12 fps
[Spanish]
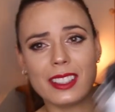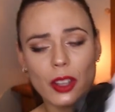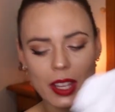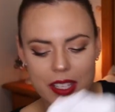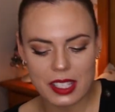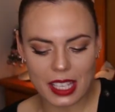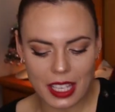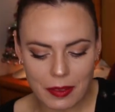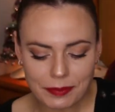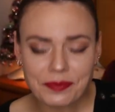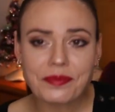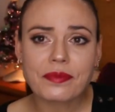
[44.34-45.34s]
de Shein
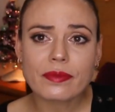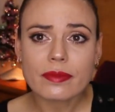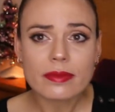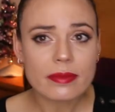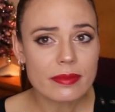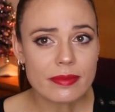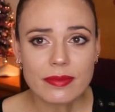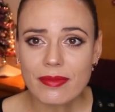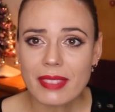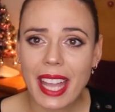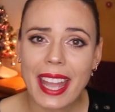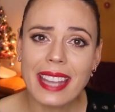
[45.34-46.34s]

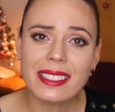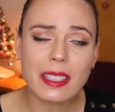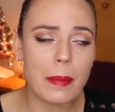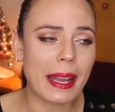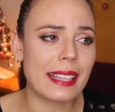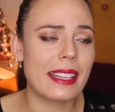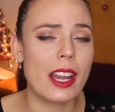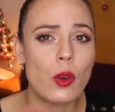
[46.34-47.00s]
Este paquete